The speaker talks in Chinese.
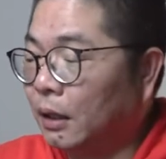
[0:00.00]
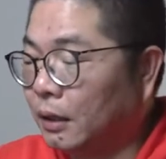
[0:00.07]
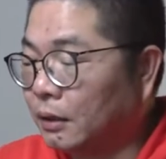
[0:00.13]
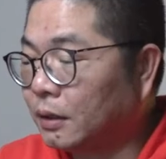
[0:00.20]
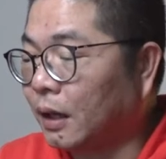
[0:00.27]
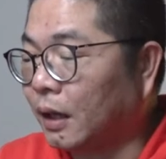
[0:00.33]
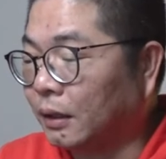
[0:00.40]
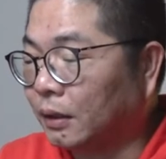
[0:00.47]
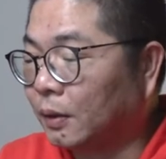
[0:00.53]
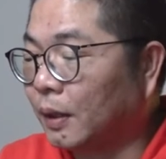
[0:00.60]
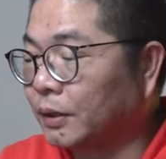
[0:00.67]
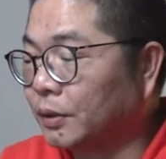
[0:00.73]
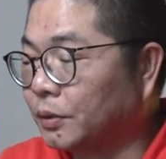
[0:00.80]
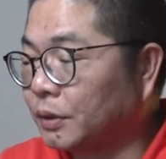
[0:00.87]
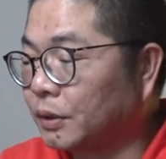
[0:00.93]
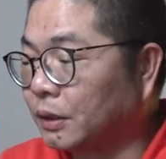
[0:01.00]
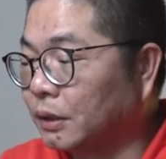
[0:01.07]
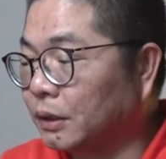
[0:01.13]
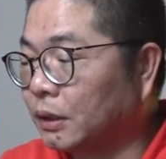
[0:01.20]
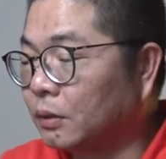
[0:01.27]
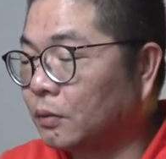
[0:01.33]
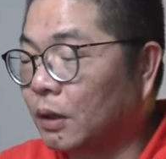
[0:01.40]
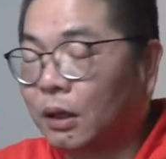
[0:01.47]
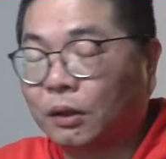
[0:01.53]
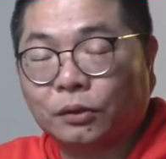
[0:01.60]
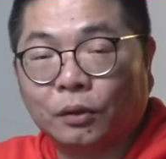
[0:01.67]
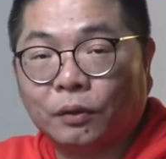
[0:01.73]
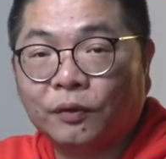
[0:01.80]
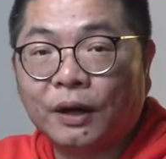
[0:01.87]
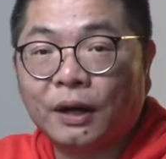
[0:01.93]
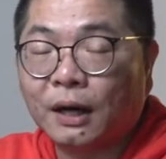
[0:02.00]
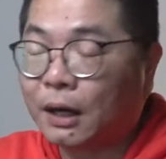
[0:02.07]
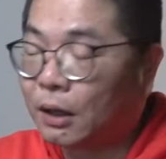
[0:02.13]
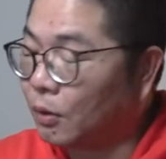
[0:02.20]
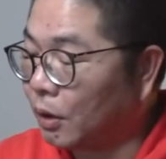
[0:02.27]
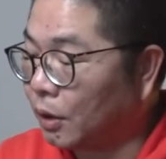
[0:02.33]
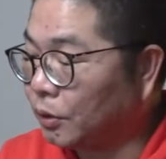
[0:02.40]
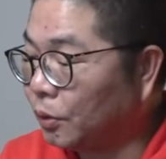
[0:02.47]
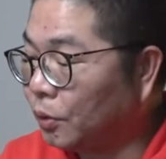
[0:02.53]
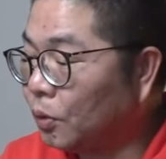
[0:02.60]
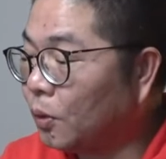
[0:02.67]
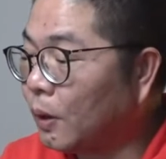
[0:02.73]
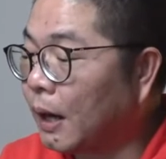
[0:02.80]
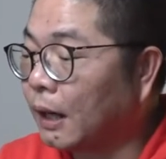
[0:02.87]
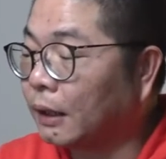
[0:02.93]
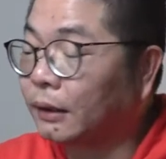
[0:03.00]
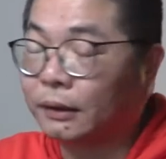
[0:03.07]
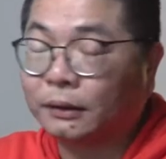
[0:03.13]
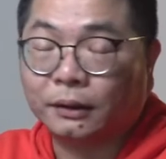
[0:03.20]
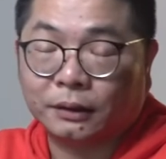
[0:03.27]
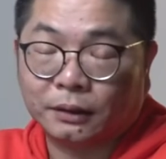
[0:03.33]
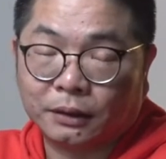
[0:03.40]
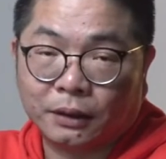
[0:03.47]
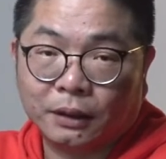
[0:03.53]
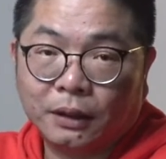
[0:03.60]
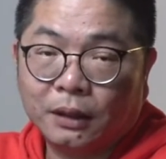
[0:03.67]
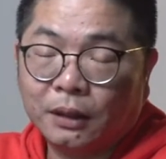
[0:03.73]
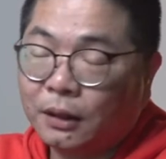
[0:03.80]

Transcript: 而场的话就是整一个广告投放啊、广告优化啊等等等等。